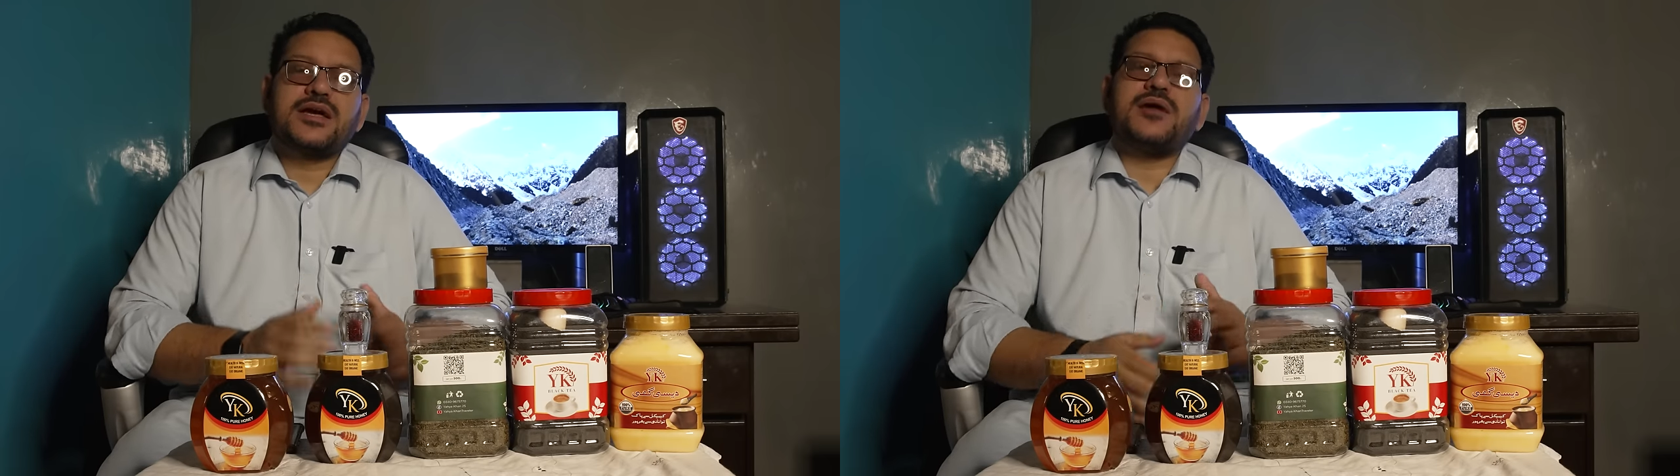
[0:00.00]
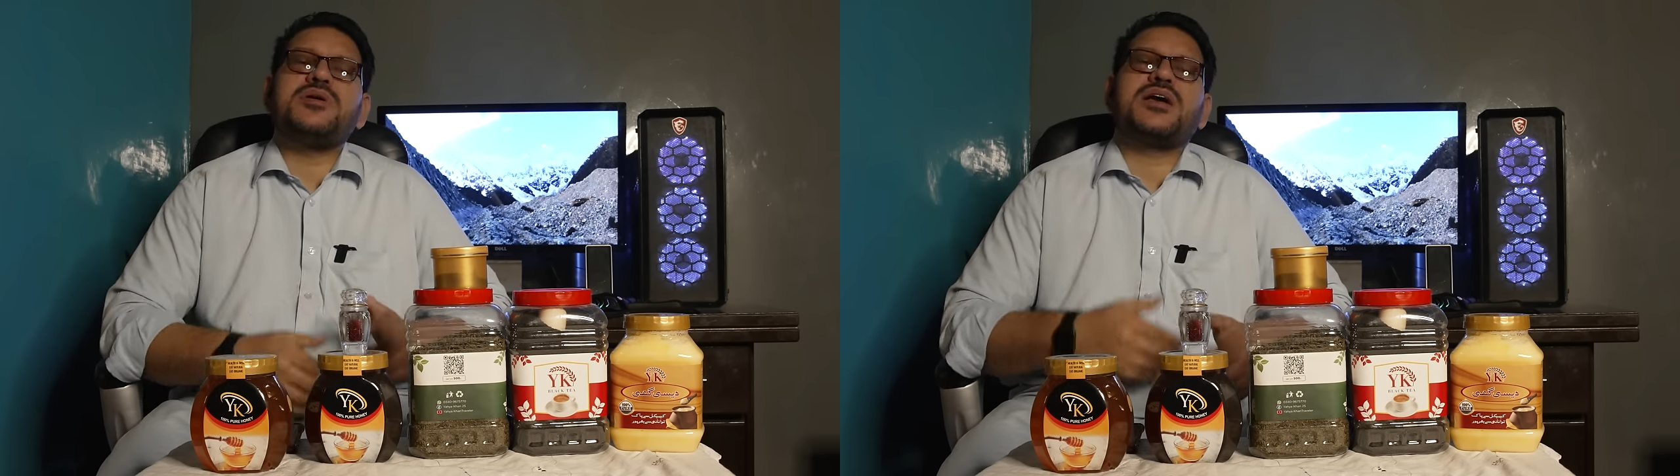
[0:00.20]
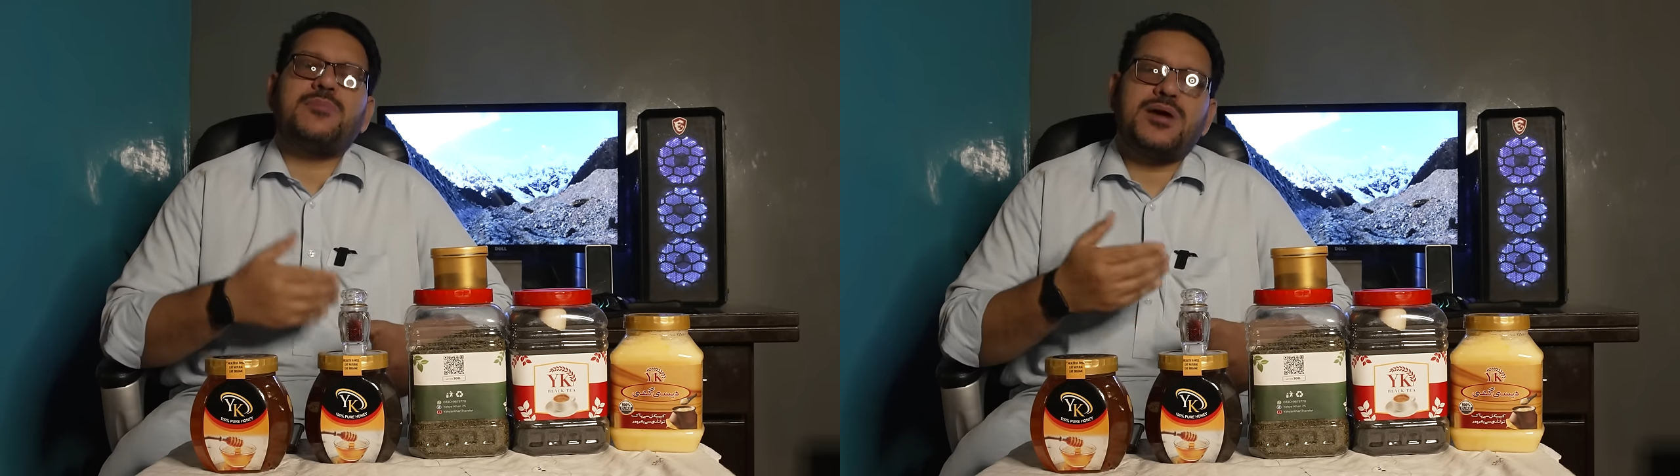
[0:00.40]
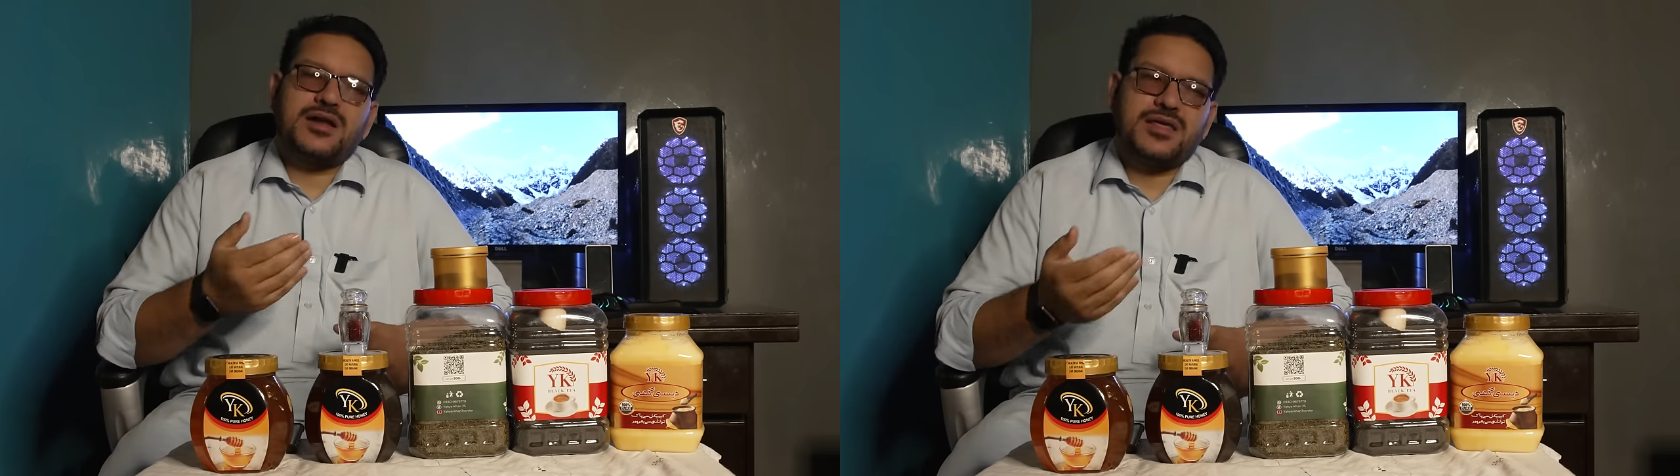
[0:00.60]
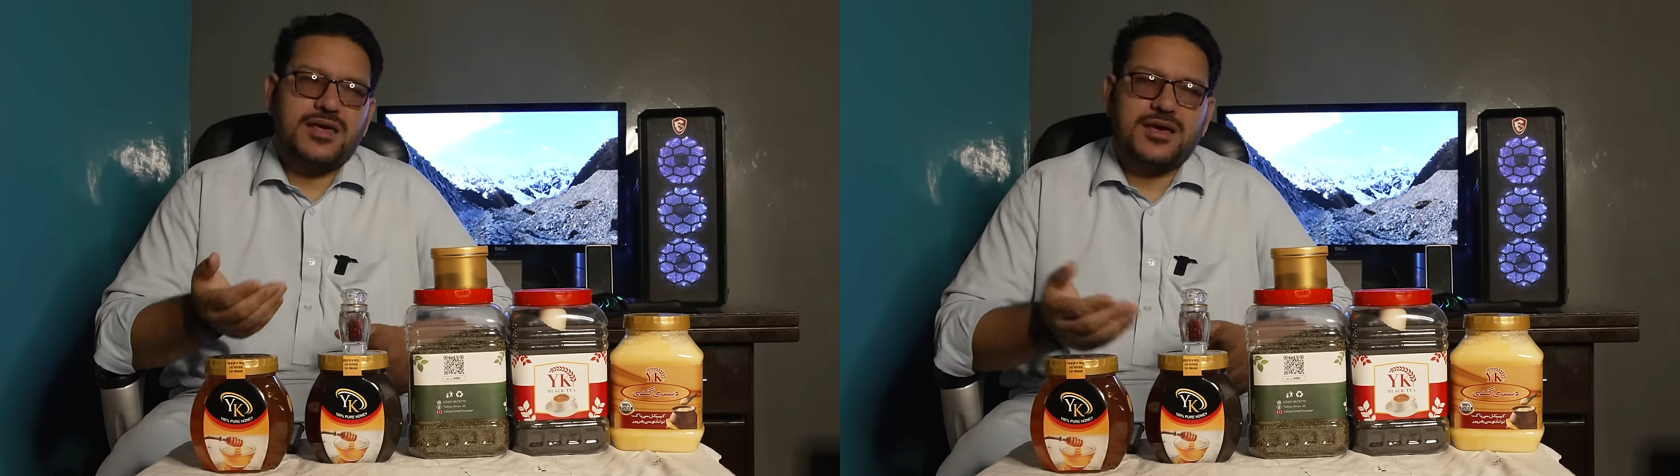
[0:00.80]
कभी
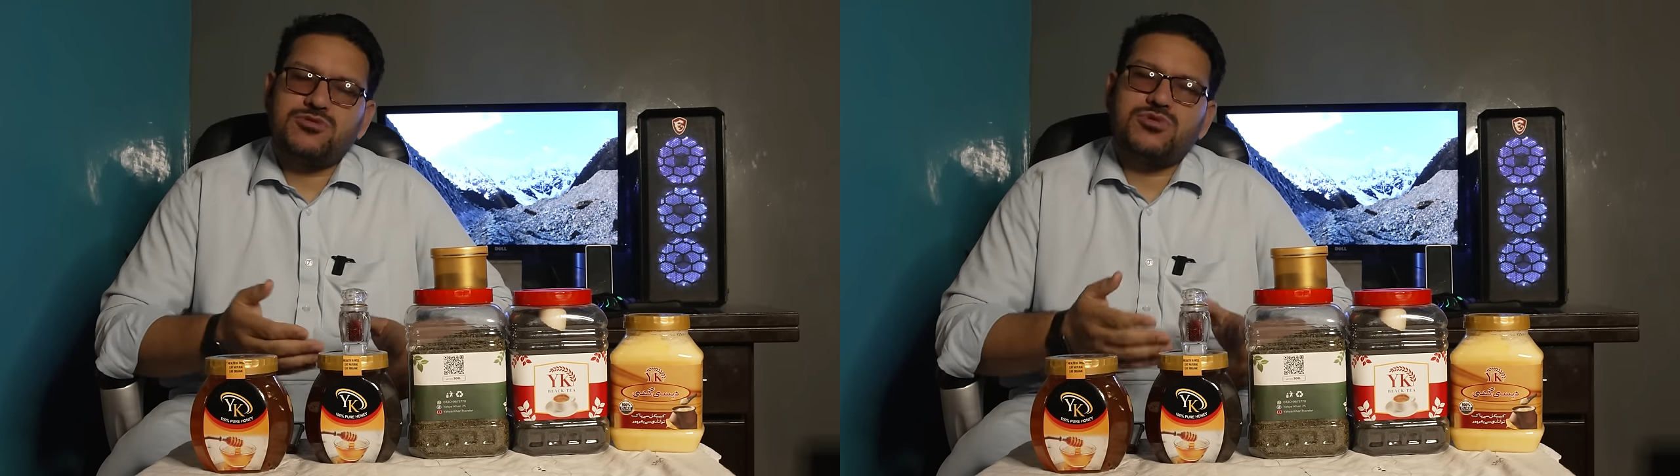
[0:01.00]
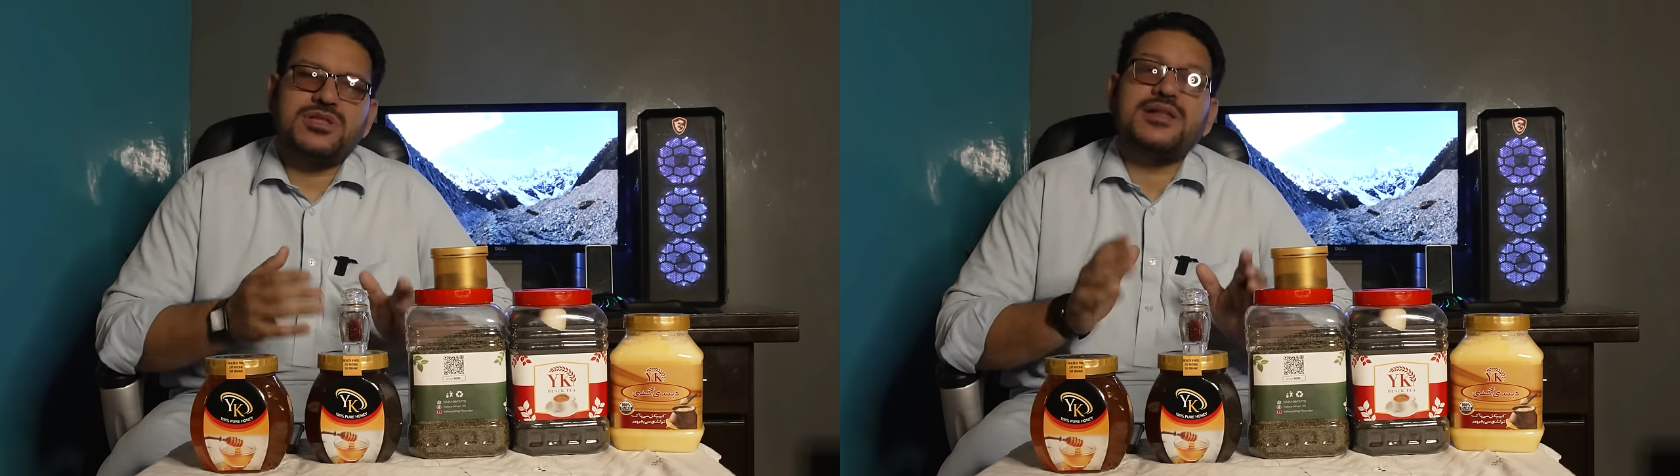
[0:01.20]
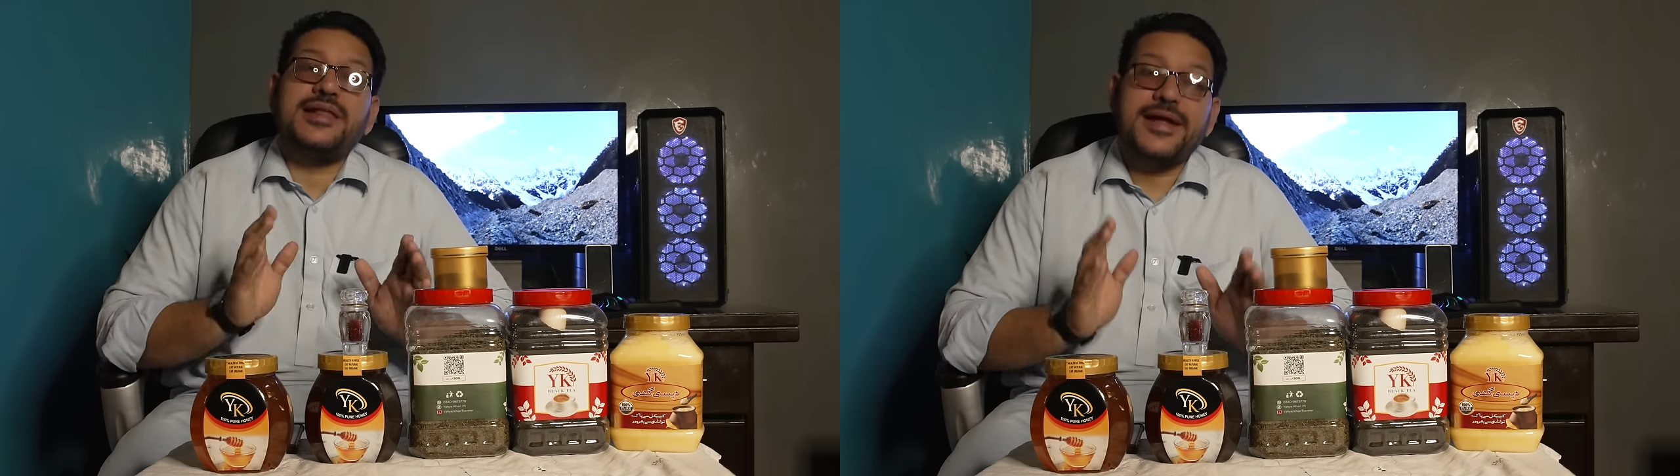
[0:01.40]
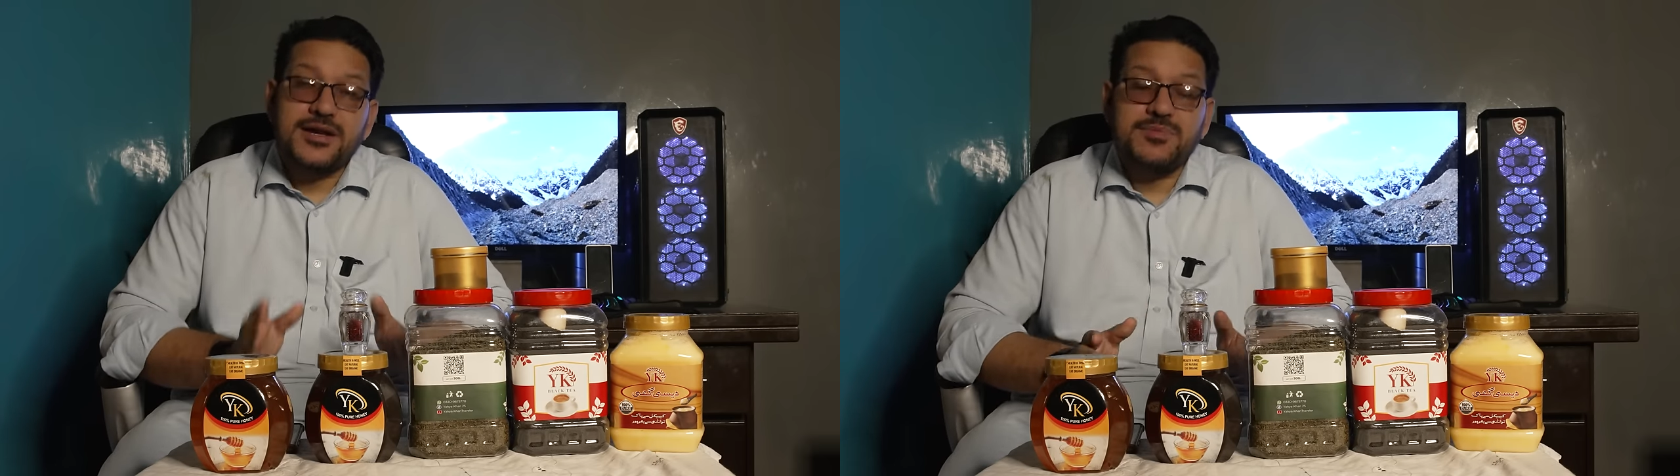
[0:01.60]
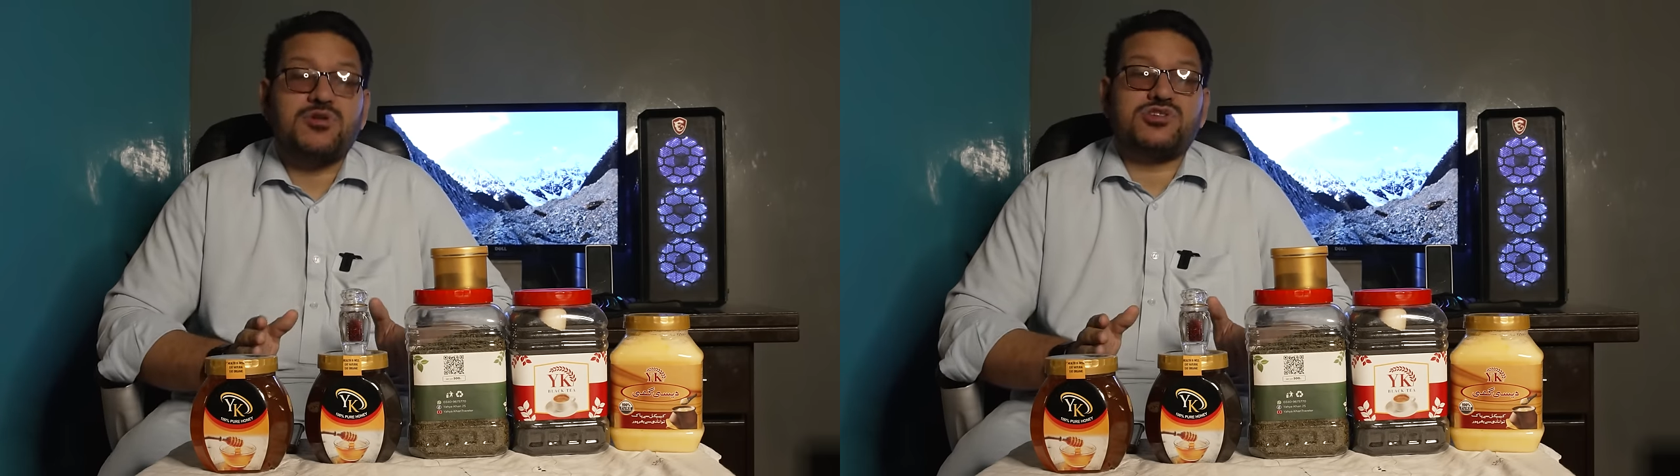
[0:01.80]
कभार एक दो दिन
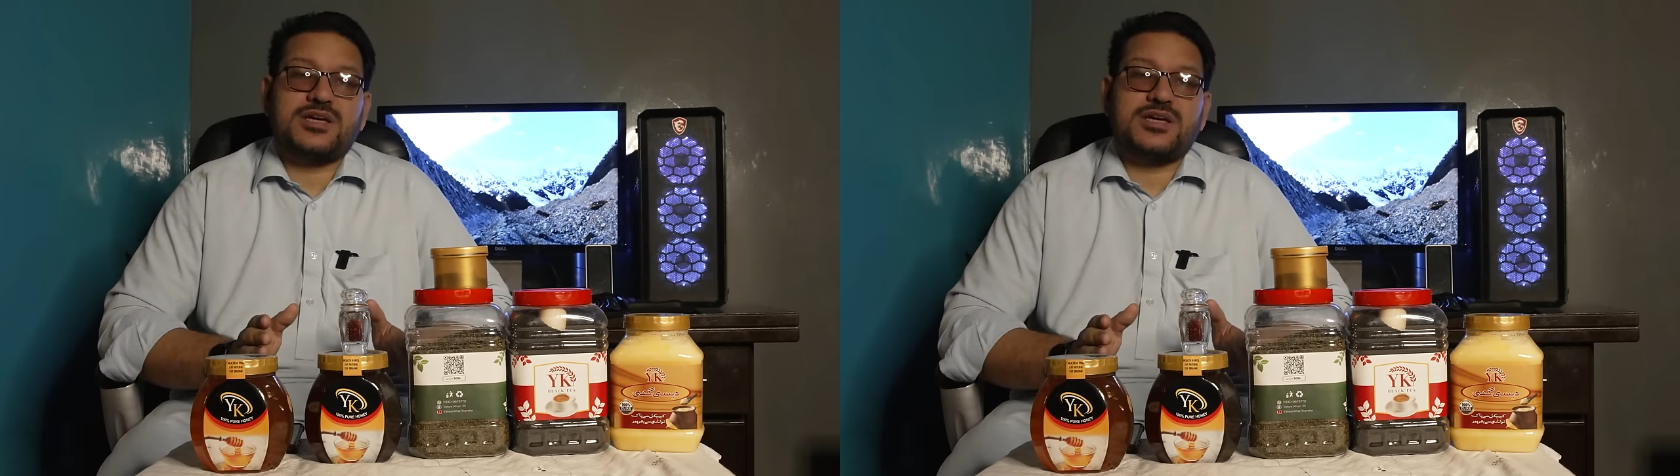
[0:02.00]
लेट भी हो